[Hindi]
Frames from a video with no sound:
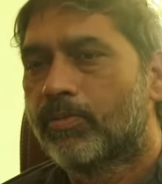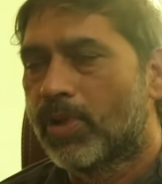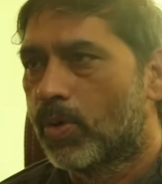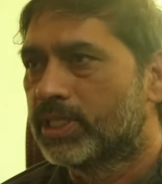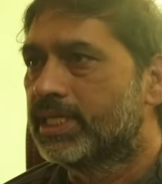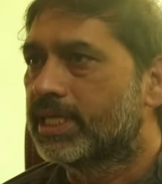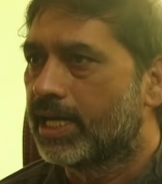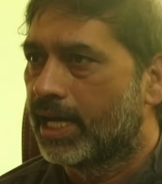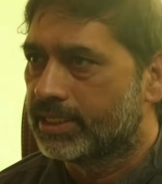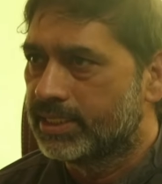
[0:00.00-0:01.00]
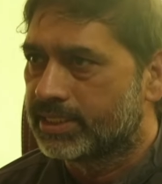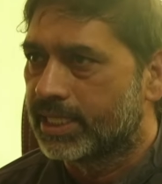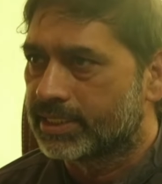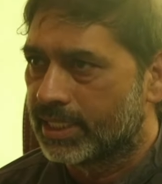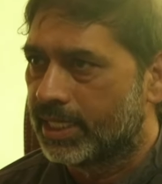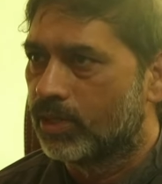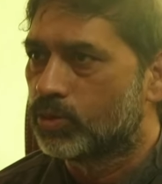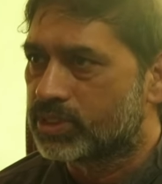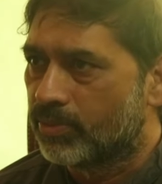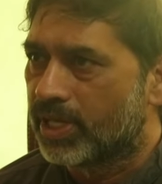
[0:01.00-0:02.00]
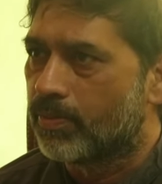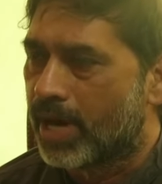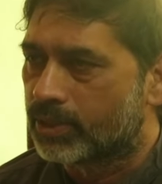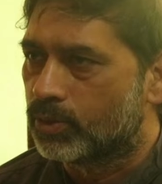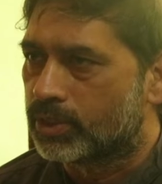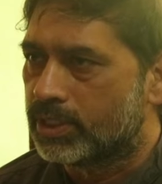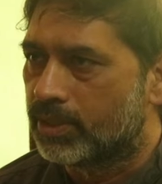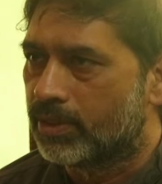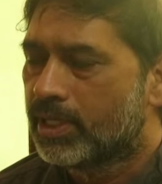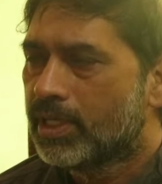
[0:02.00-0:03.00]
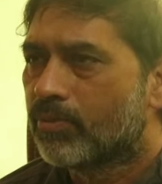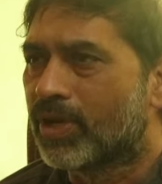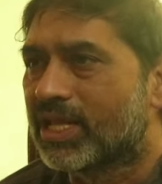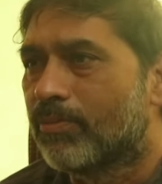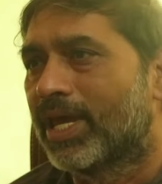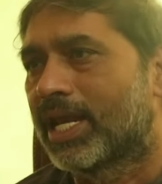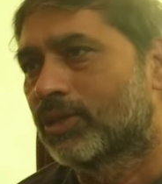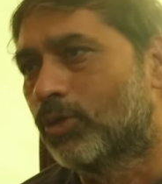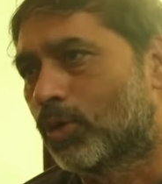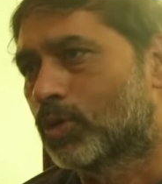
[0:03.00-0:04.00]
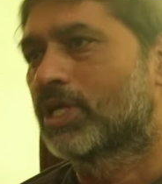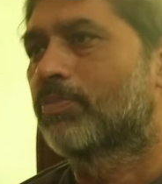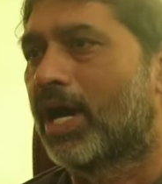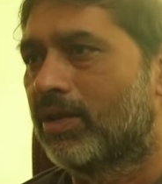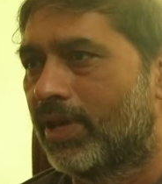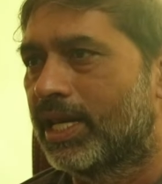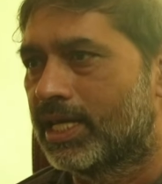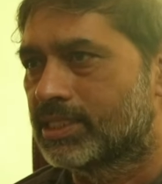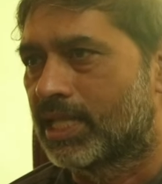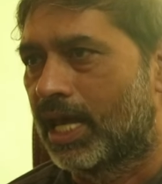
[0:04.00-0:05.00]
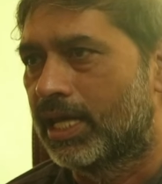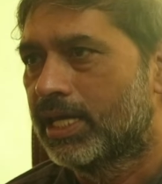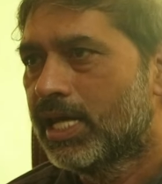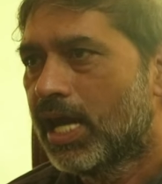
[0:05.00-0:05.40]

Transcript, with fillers: पवन जी के अजीत चाचा है उनसे मेरी बात होती है मतलब मेरा दोनों से पारिवारिक रिश्ता है